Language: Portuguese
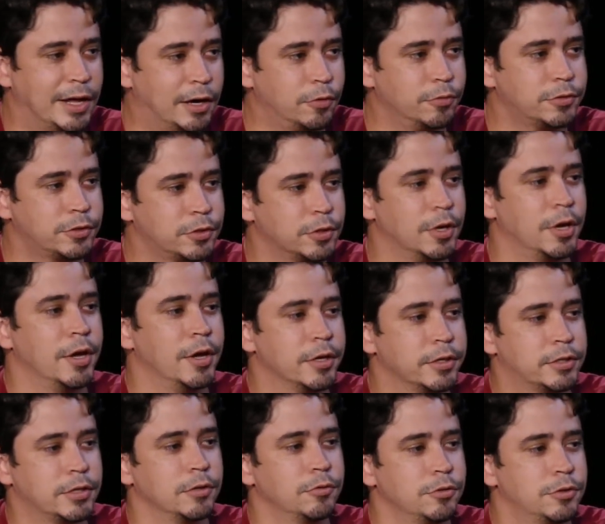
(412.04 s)
nãos
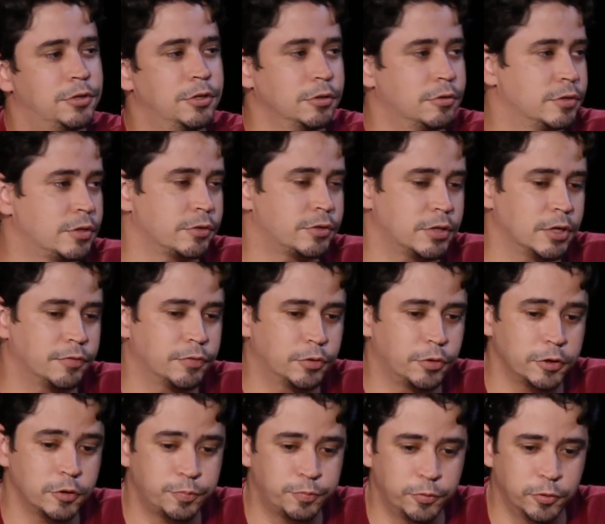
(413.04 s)
sendo ditos aos
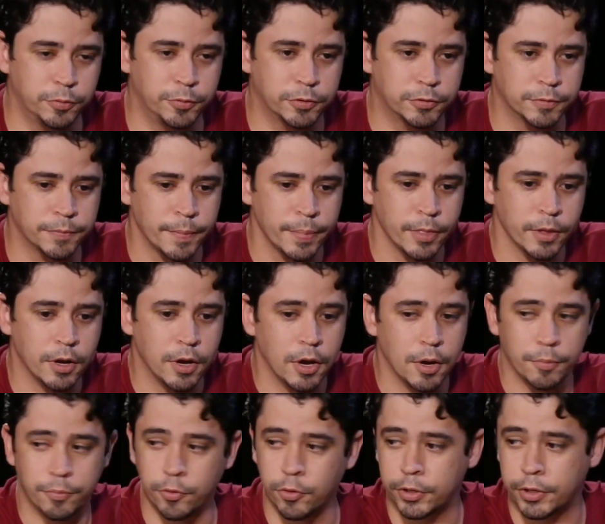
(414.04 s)
servidores públicos.
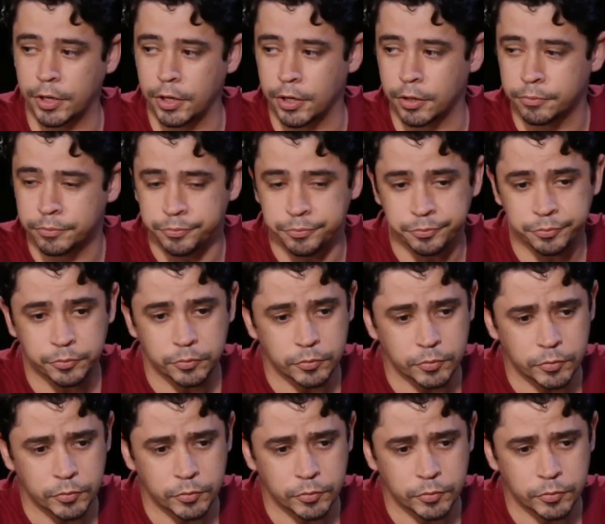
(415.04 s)
Porque